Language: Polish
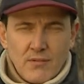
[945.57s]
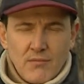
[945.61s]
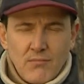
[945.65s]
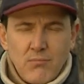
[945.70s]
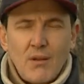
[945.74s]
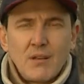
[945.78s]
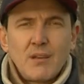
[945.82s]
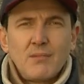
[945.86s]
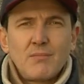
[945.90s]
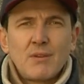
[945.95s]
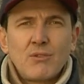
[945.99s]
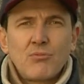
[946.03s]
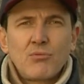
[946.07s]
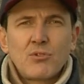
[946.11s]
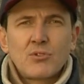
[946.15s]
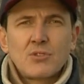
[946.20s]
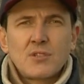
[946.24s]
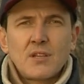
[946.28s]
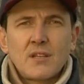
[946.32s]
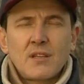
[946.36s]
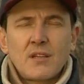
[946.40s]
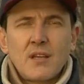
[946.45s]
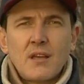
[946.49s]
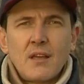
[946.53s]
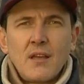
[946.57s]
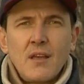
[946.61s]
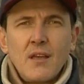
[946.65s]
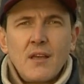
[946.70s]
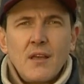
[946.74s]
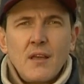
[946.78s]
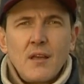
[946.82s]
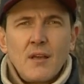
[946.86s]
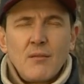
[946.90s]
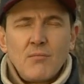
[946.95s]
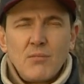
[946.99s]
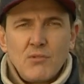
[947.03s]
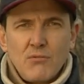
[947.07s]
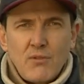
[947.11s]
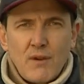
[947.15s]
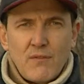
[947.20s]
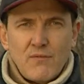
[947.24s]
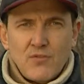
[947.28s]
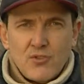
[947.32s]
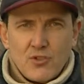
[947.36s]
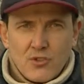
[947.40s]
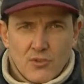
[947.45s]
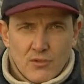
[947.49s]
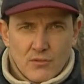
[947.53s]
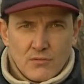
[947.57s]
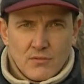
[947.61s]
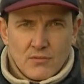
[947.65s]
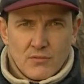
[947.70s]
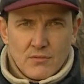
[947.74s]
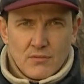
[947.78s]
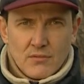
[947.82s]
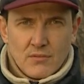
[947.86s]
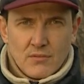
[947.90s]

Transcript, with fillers: Pani Małgorzata była w szoku.